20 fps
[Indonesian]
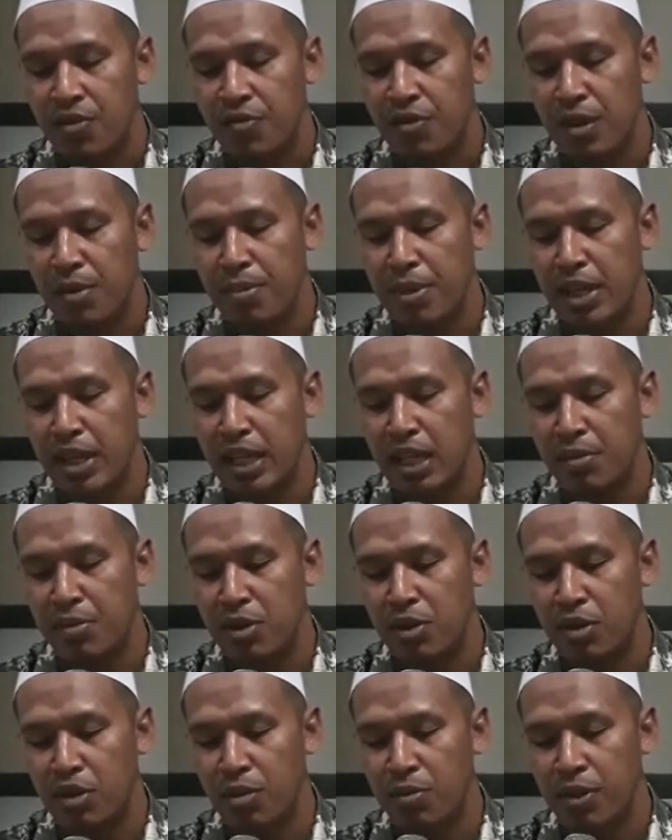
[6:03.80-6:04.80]
fabana
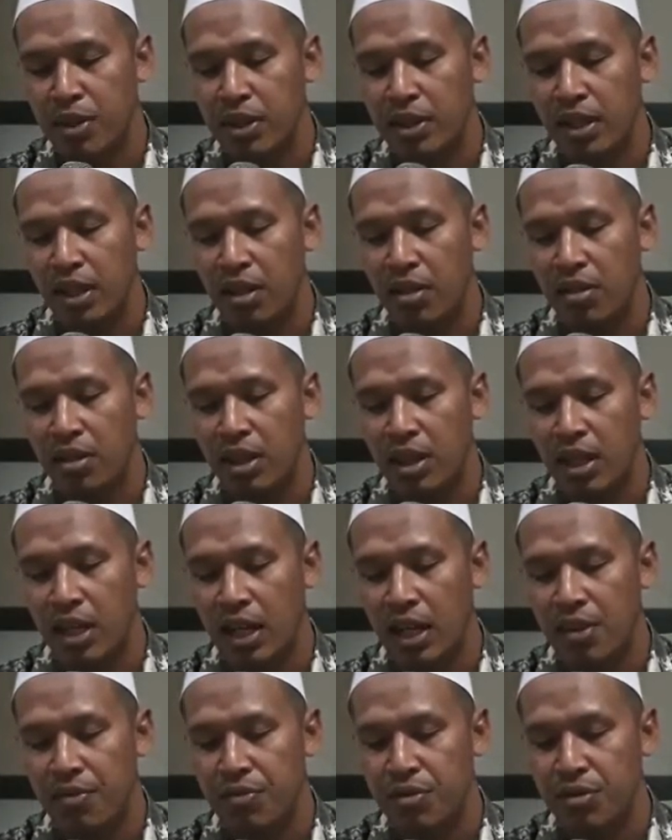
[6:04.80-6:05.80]
mongko pertelo
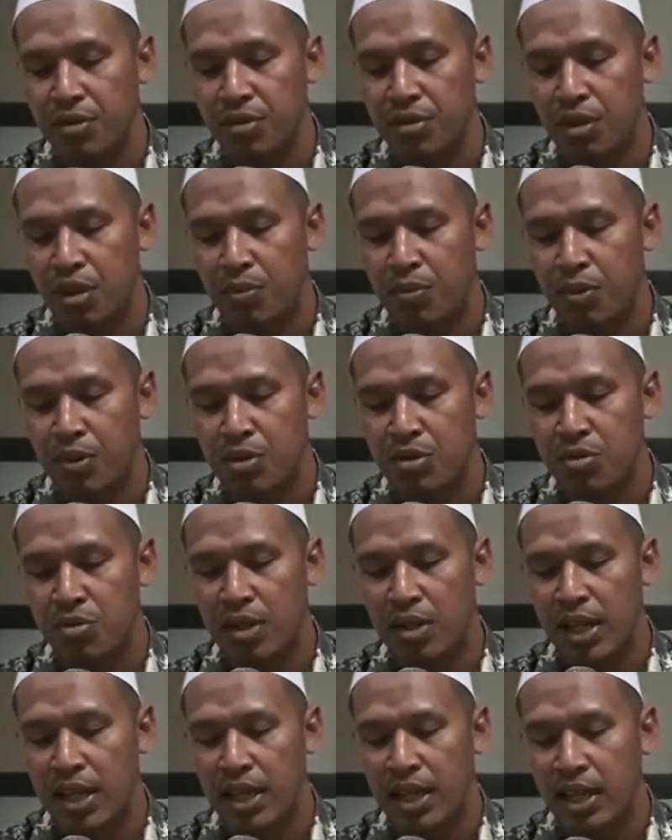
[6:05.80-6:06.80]
khilafu opo
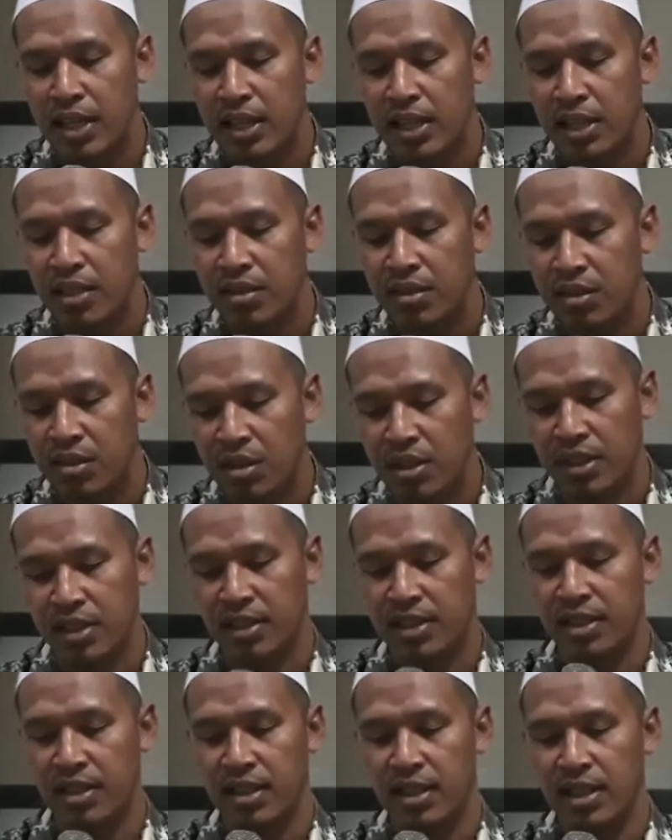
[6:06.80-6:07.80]
sulayane
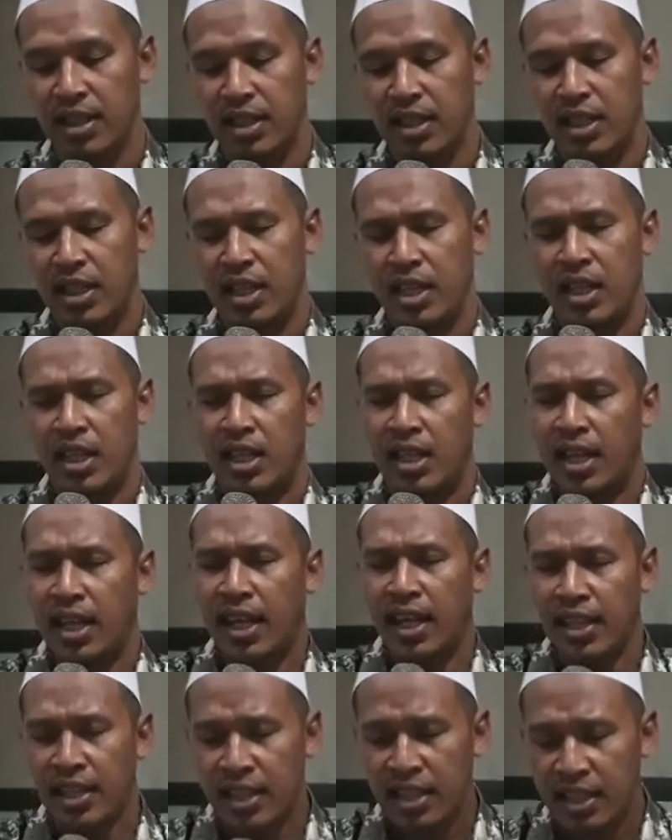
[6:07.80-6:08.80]
zon
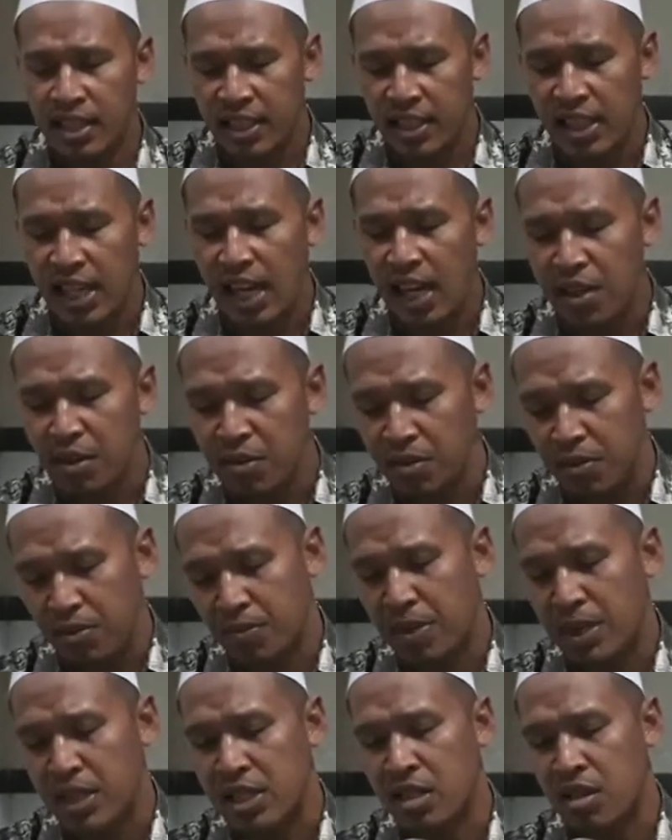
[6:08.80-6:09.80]
enten
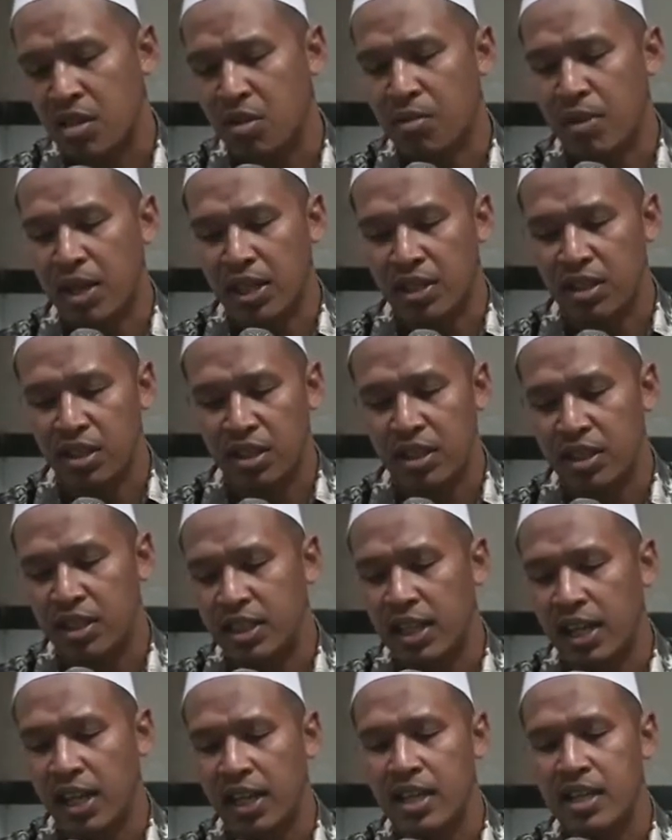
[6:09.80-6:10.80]
tiang pas
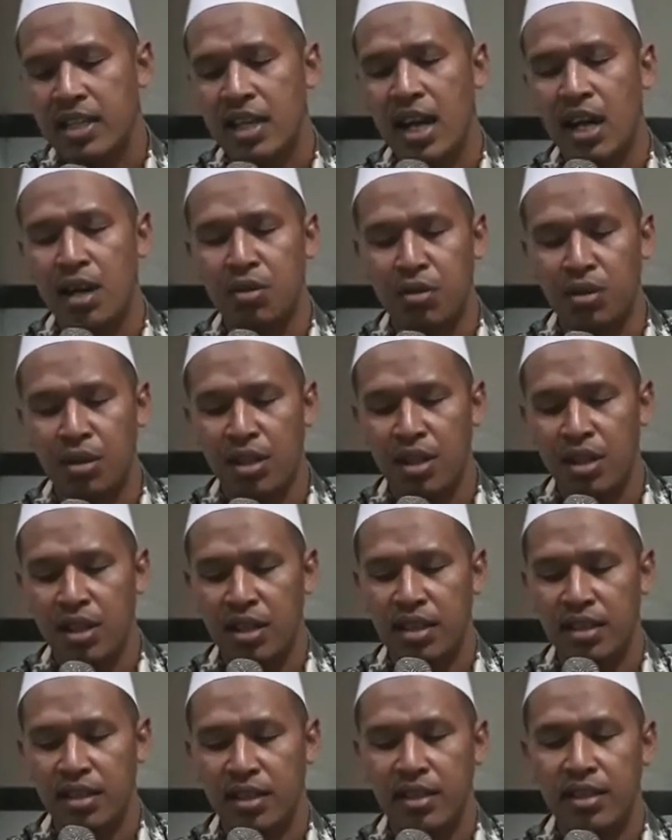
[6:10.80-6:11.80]
Ramadan dee sahur